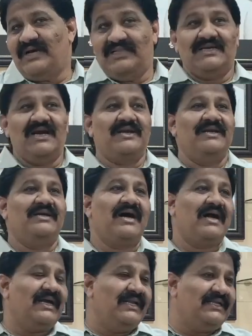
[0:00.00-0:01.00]
అధికారిని
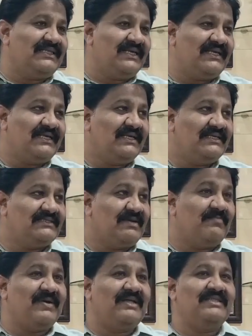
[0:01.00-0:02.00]
కాగలిగితే
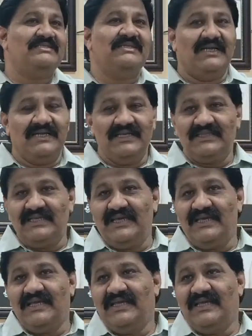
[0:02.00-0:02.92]
సంపాదించగలిగితే